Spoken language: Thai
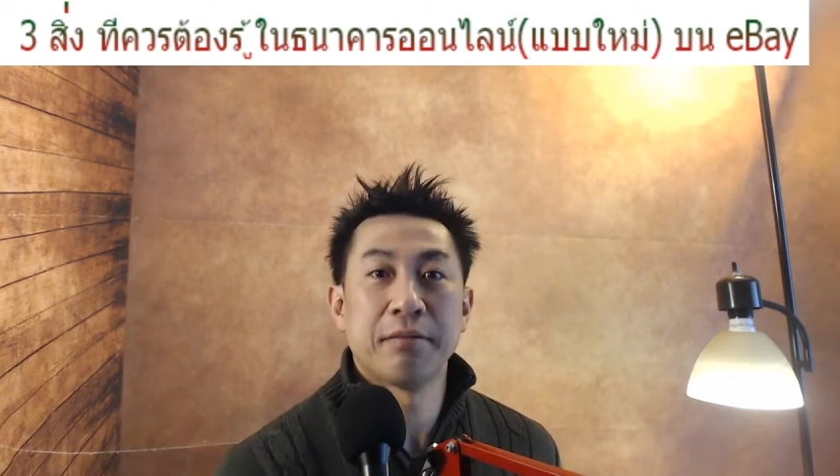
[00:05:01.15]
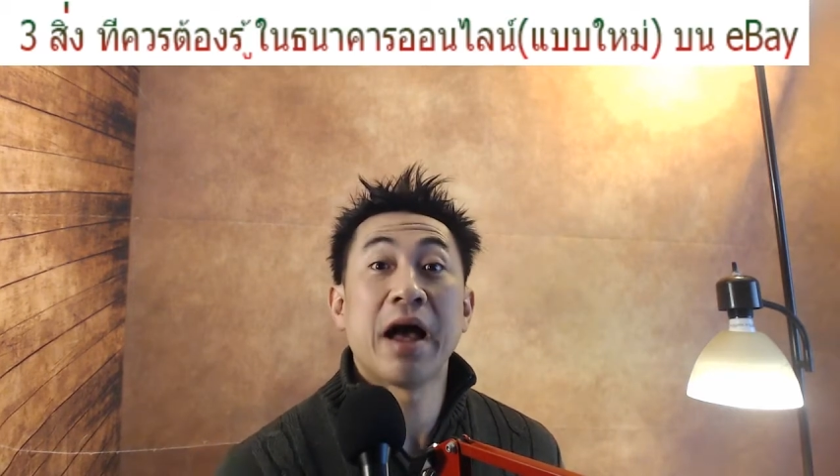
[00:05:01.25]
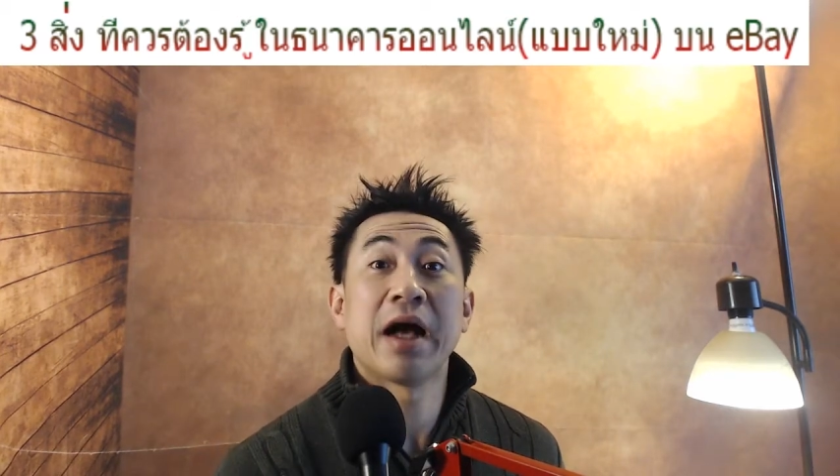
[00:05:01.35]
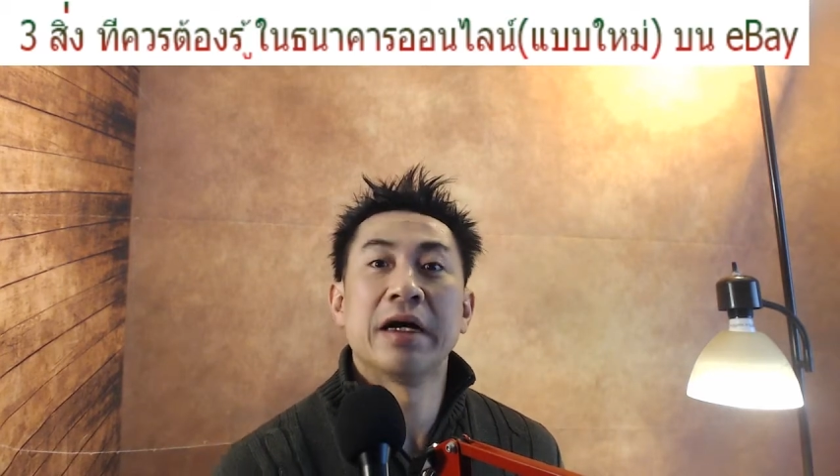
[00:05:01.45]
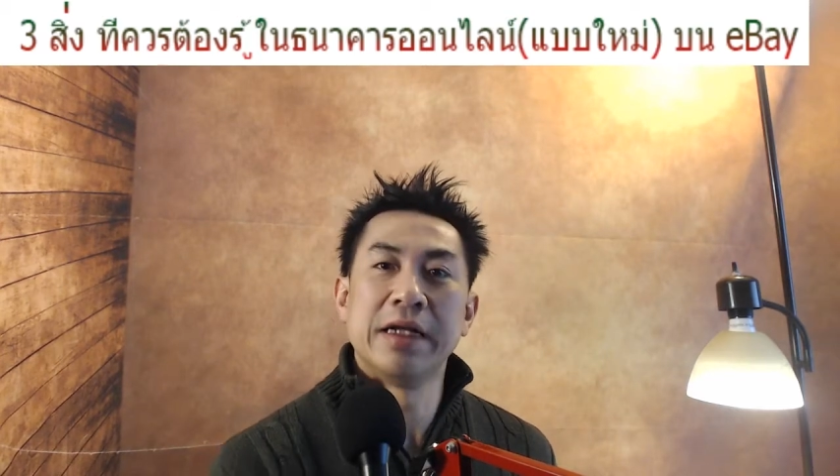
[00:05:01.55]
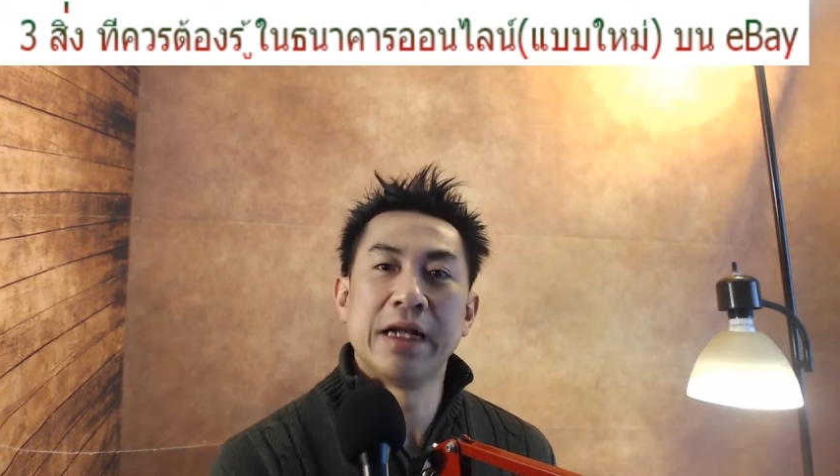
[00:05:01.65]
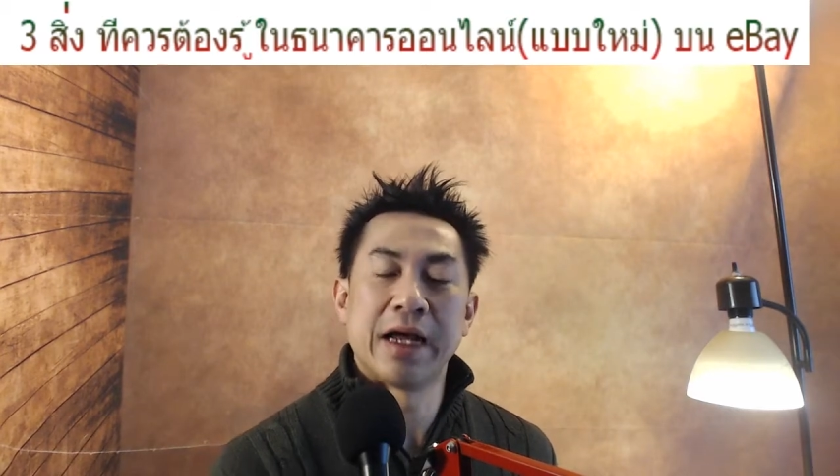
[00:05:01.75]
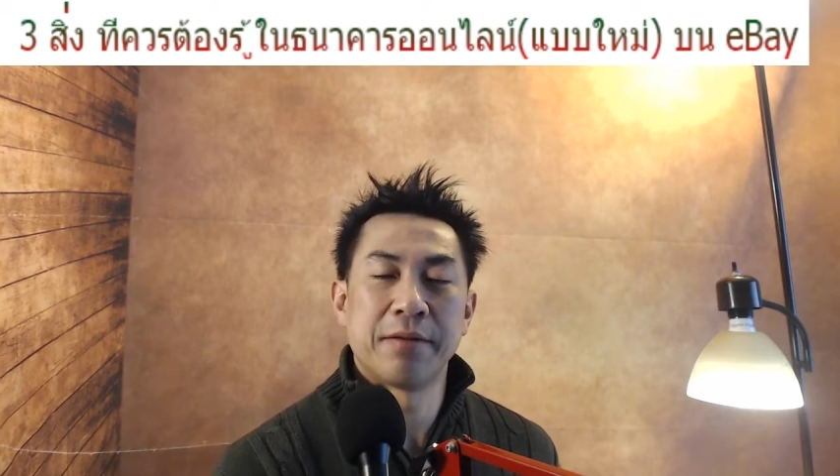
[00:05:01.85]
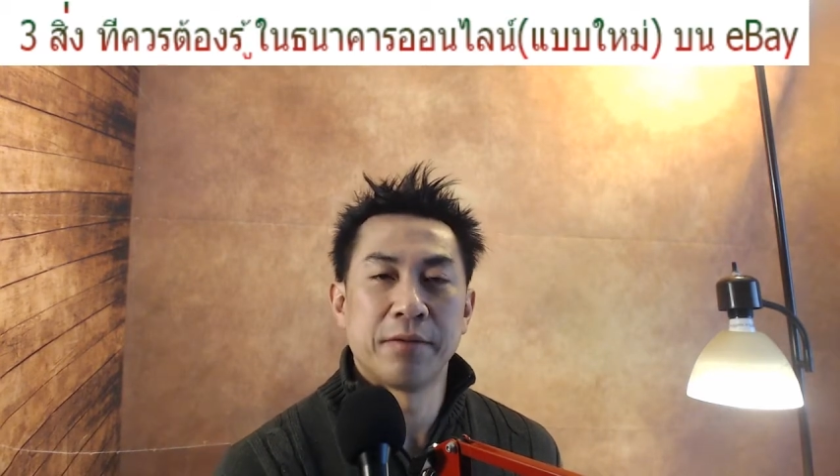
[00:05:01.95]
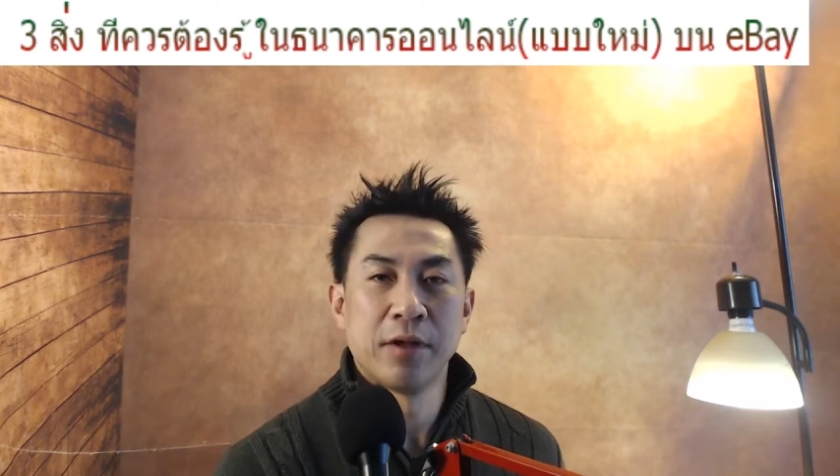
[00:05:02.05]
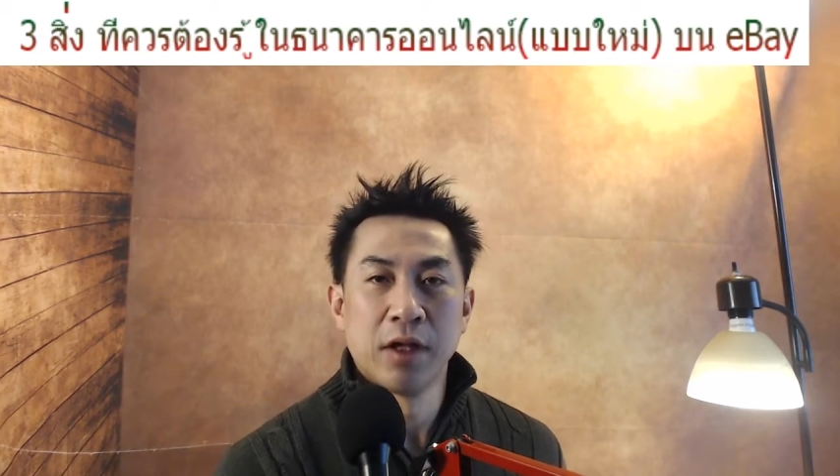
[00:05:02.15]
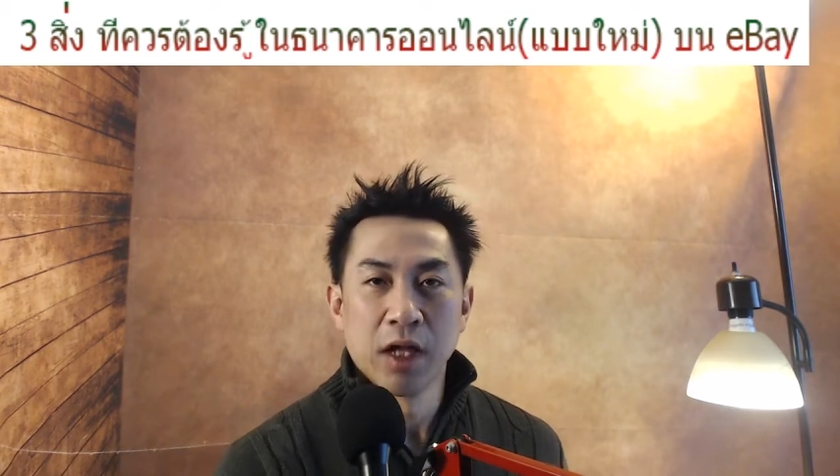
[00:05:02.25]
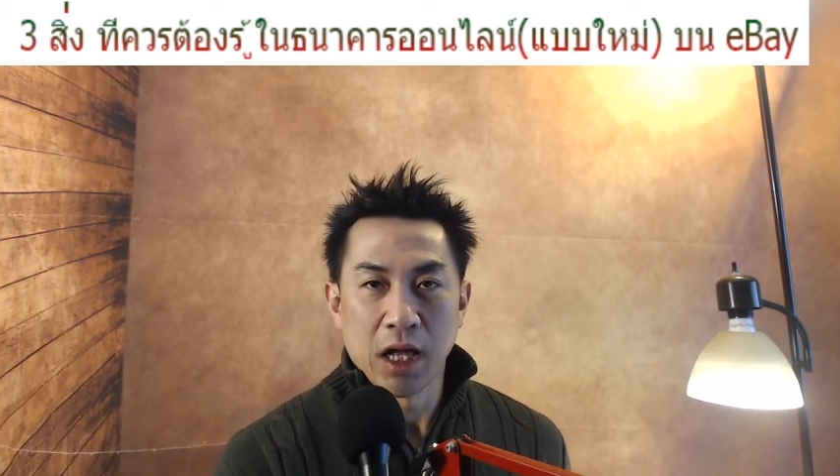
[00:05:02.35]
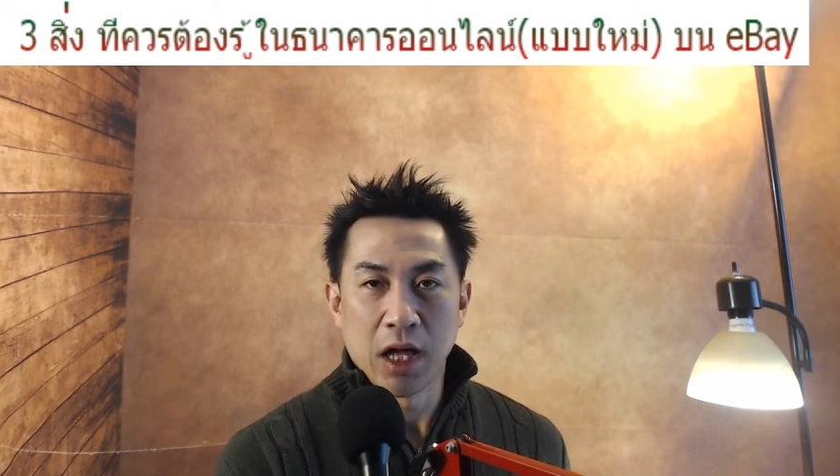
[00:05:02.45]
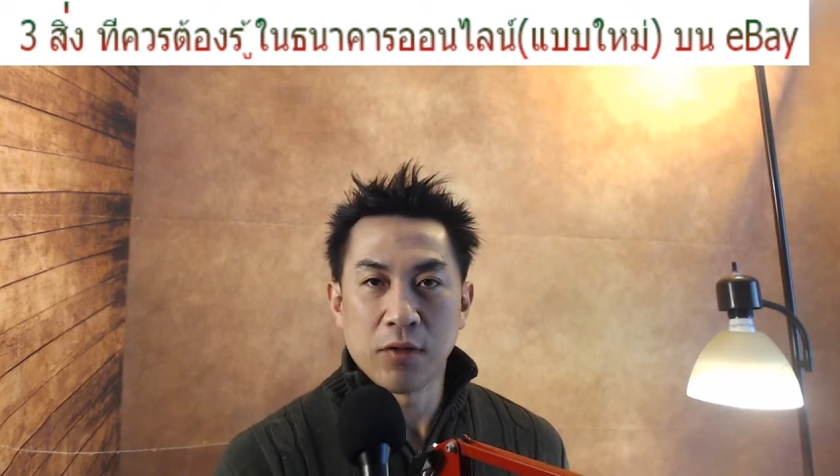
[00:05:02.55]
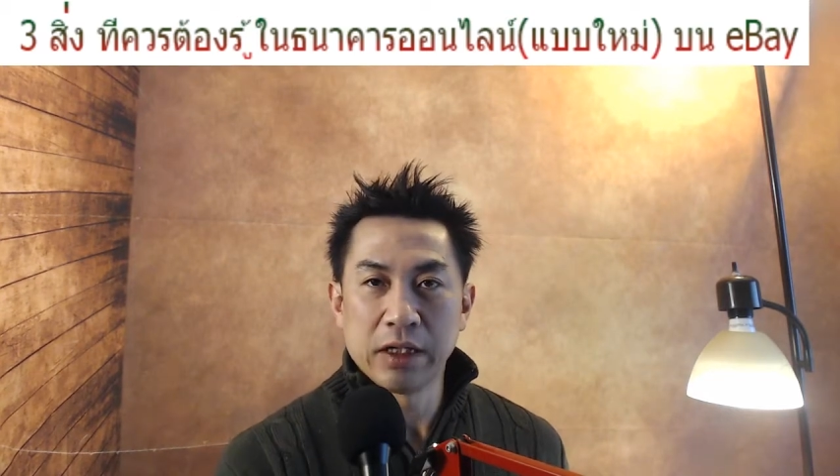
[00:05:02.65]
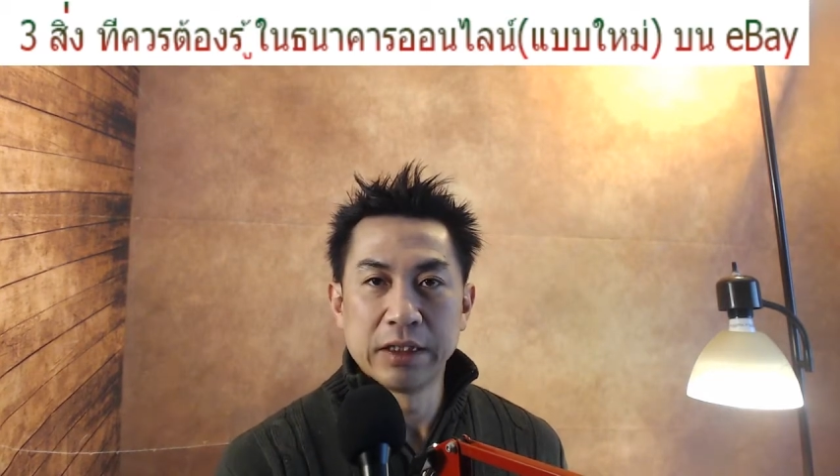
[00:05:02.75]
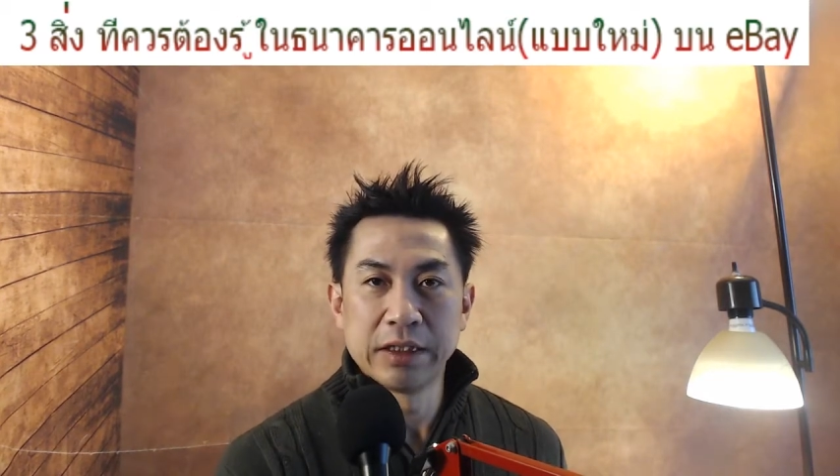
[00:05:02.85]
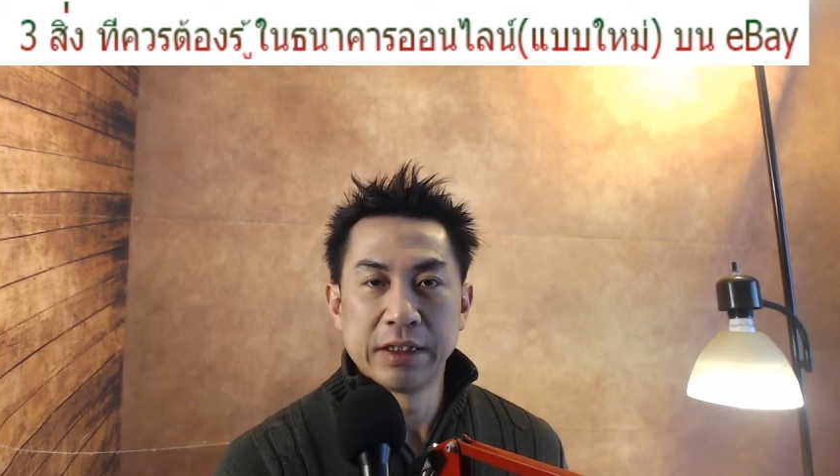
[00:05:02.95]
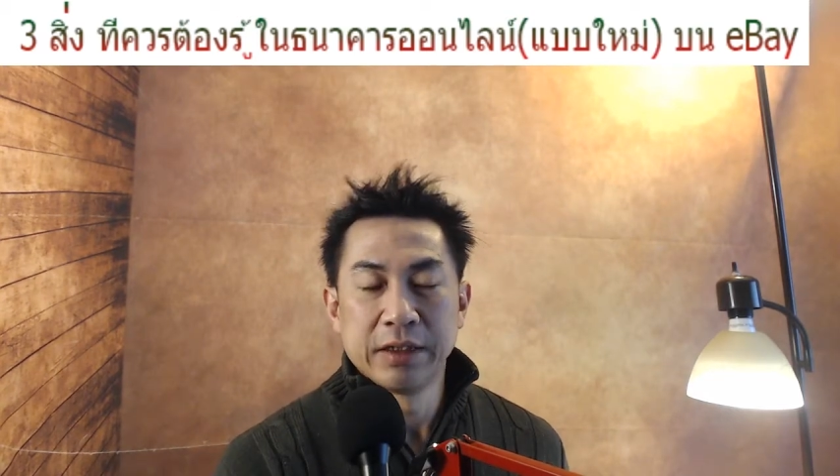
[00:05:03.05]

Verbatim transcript: มากขึ้นนะครับเขาก็เลย